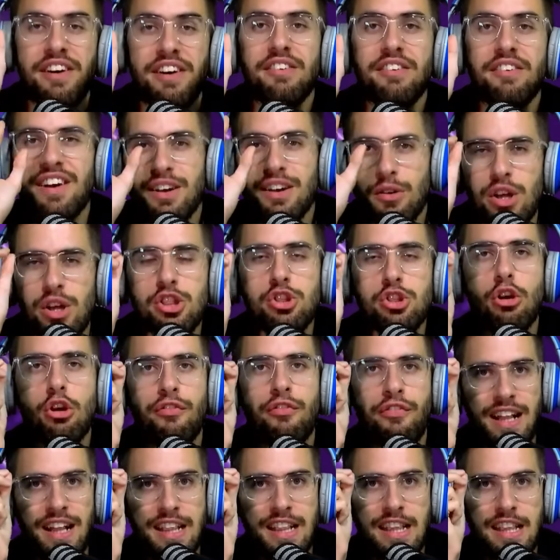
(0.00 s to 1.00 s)
¿Cuánto
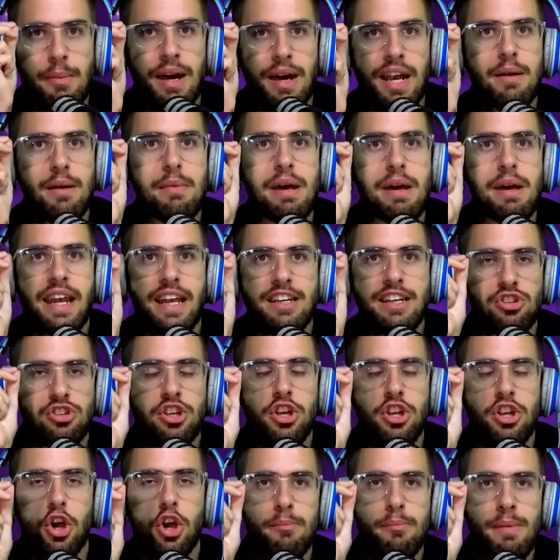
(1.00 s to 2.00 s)
falta para que me
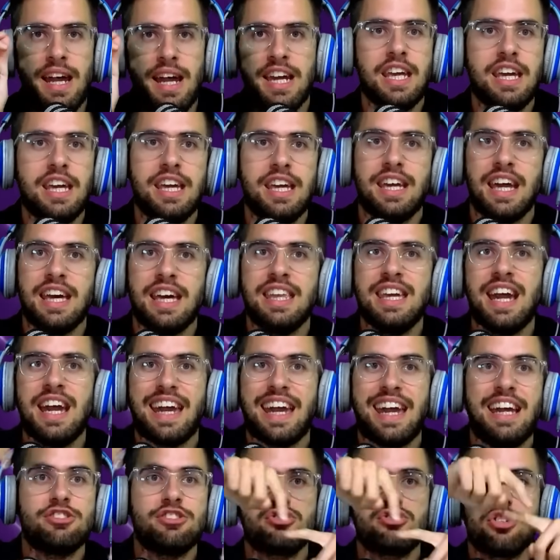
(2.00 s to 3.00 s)
relacione con Macri y que diga
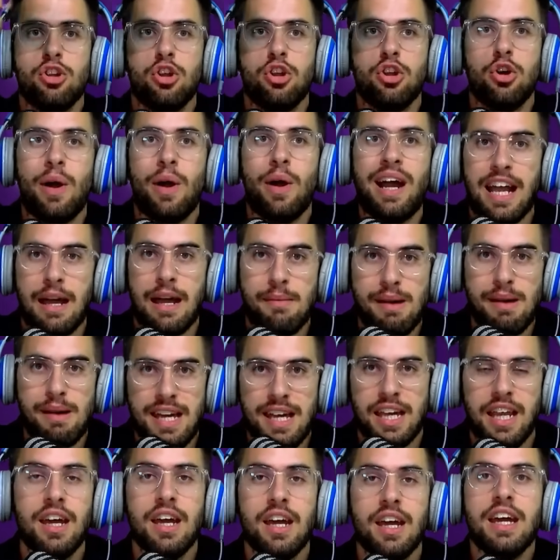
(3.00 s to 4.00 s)
que esto lo banca
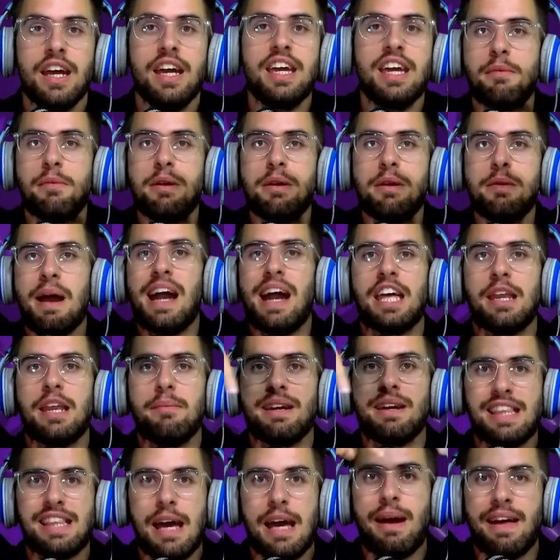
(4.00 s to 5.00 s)
Macri y que a mí Macri me
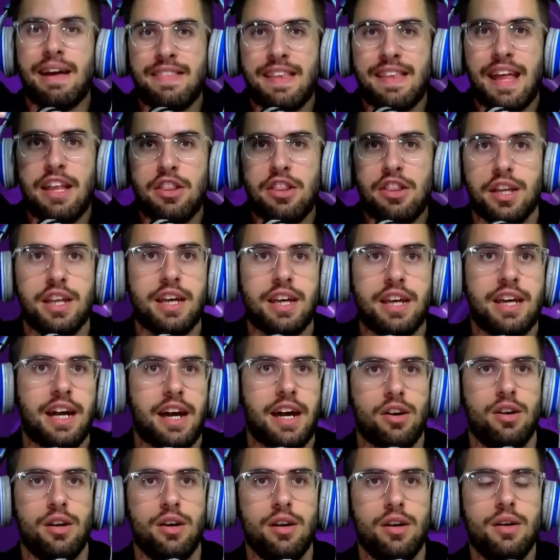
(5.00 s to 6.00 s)
está mandando a
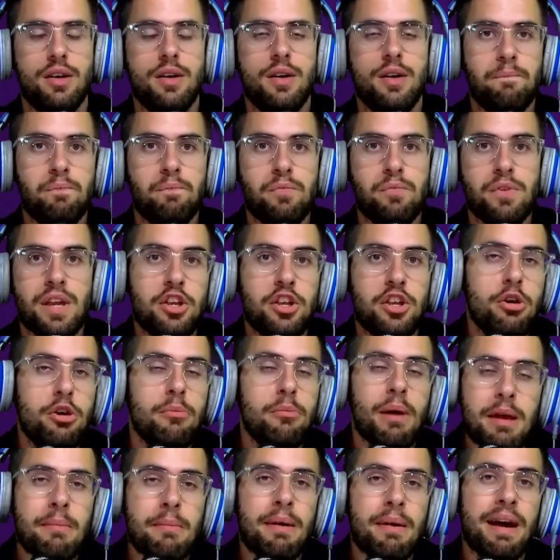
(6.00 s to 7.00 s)
criticarlo? Y no me
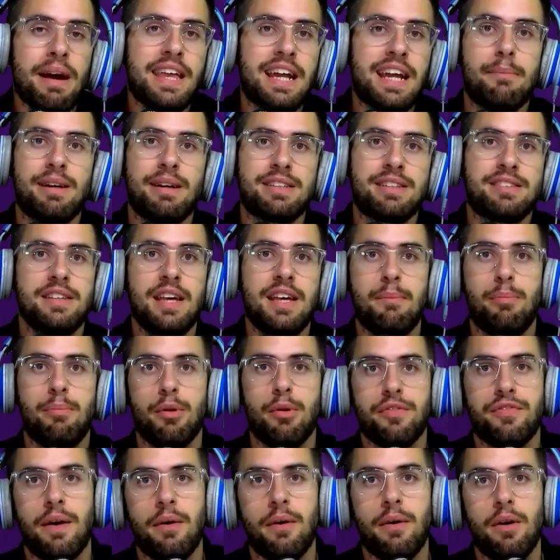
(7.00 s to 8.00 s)
hable más de capacidad, por
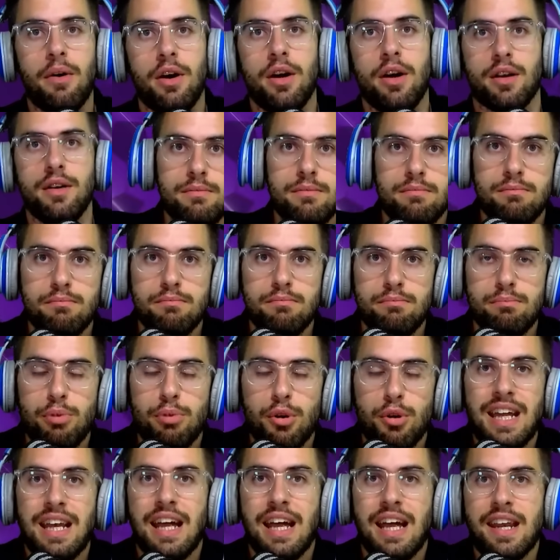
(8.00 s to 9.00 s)
favor.
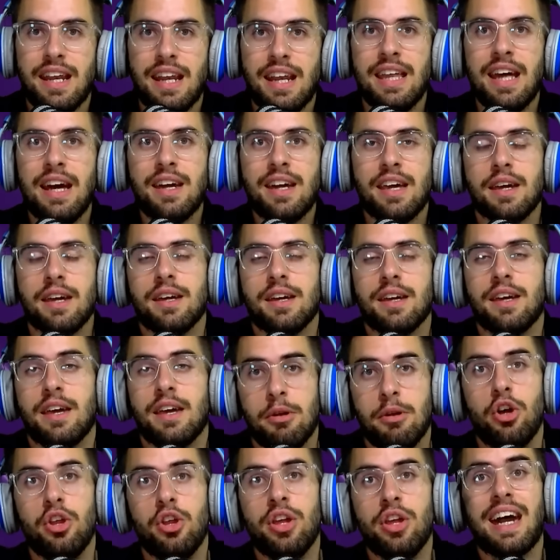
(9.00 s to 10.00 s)
Porque la realidad que, me
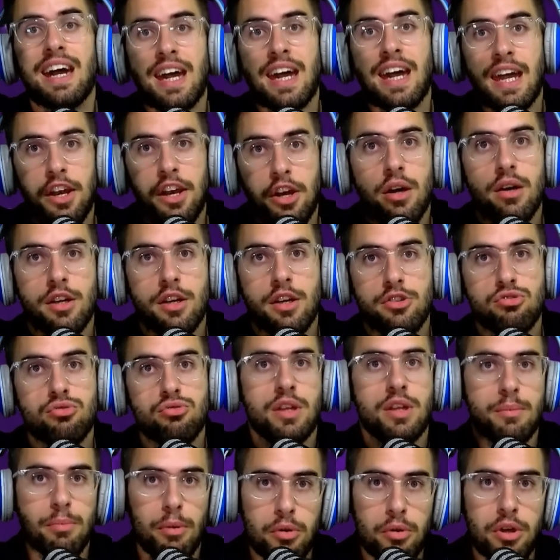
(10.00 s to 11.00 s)
lo diga Jero, que es un
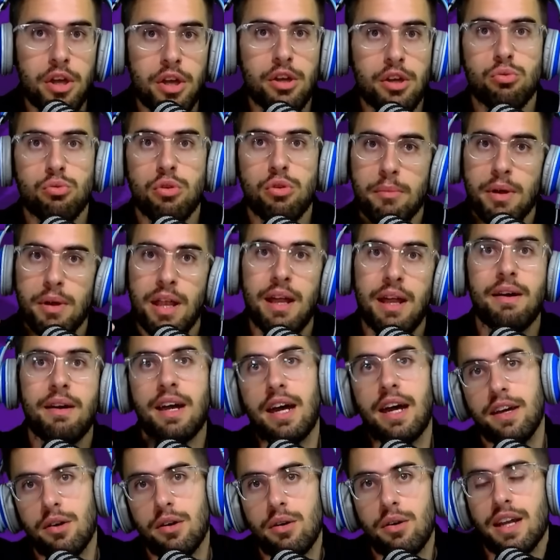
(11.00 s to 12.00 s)
tipo muy estudiado, me la
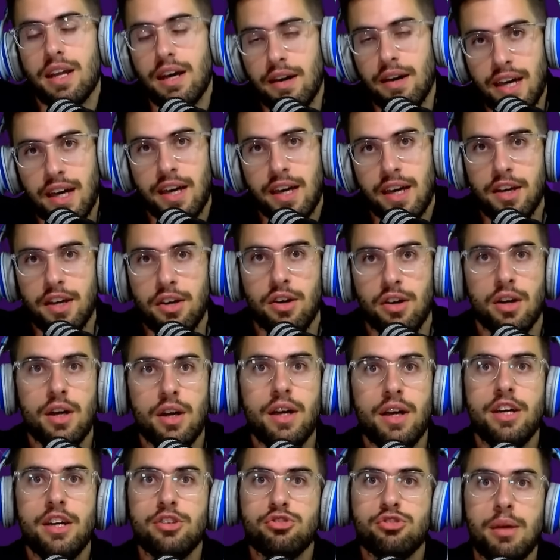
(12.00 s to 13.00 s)
bancaría. La verdad que Jero
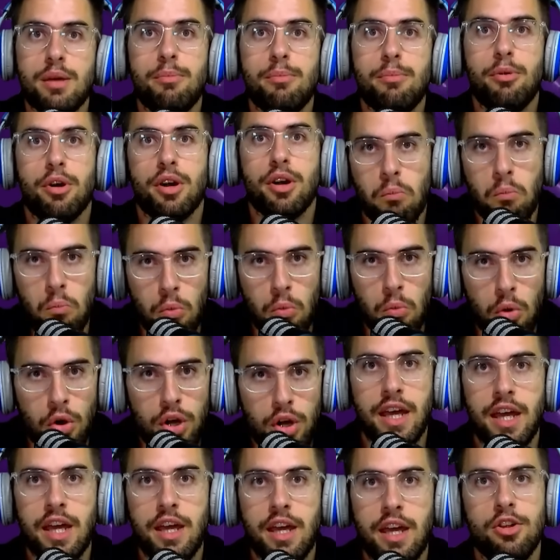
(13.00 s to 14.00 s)
es un tipo muy
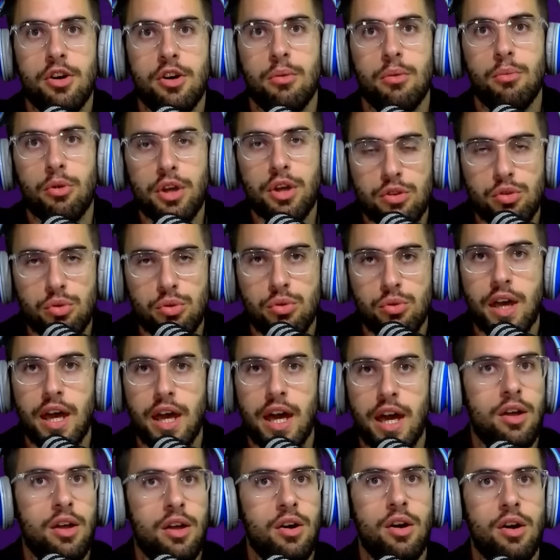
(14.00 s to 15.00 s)
leído, muy
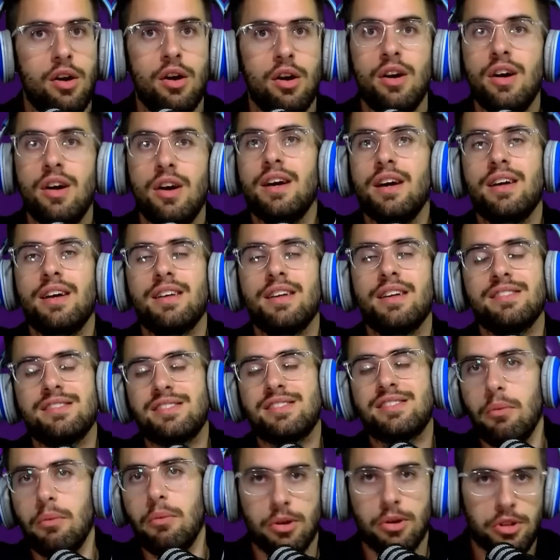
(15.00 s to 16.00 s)
estudiado, sabe un
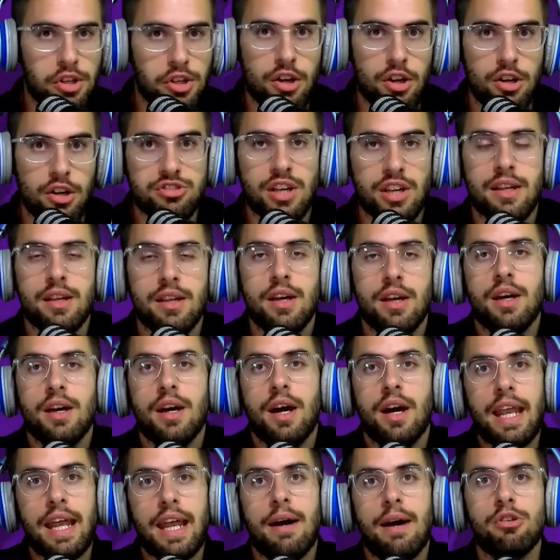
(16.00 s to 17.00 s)
montón de cosas.
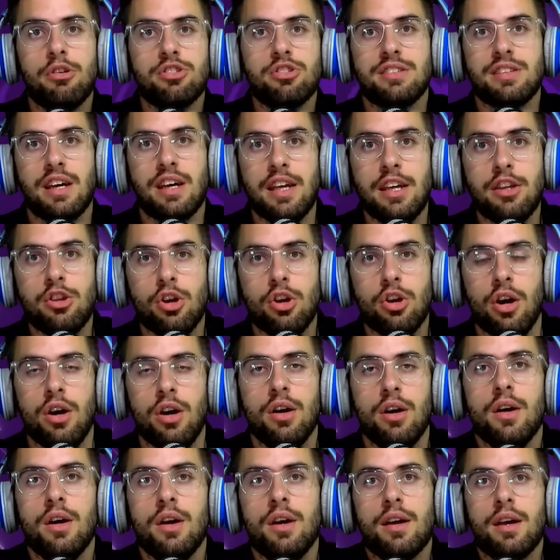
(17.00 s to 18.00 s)
Ahora vos,
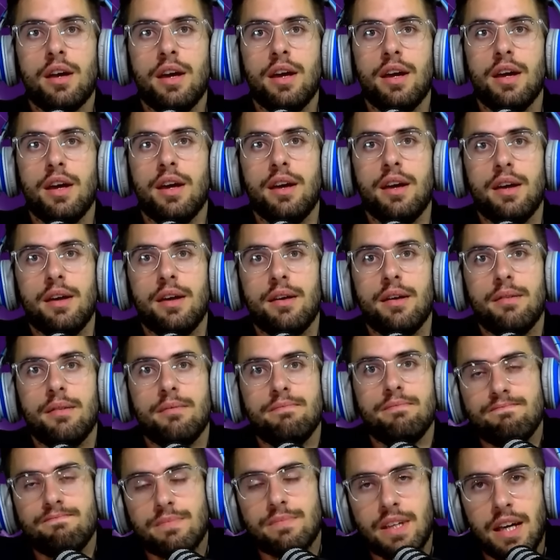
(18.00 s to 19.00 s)
Azarito, eh,
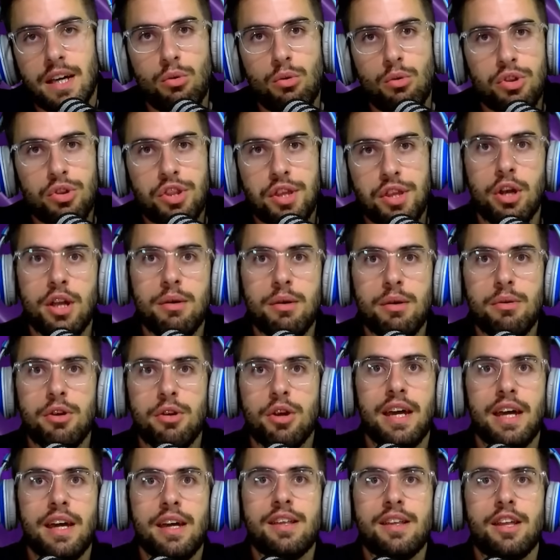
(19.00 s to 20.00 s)
que el último libro que
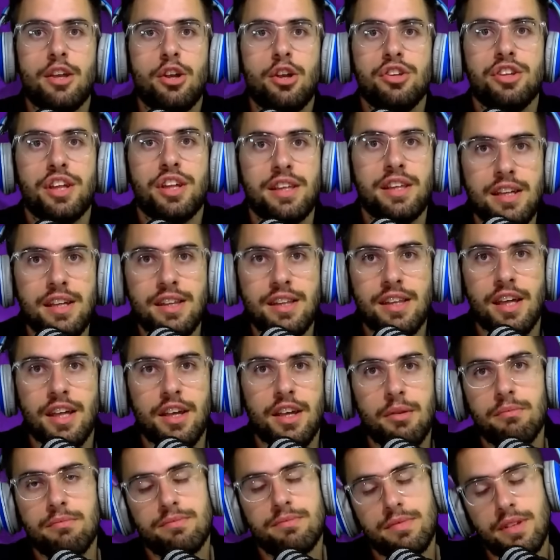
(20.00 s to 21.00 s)
leíste no lo entendiste,
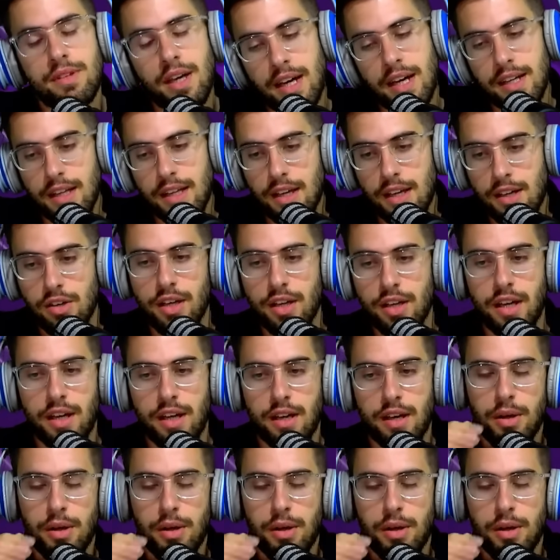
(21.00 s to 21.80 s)
no, dejate de joder, pero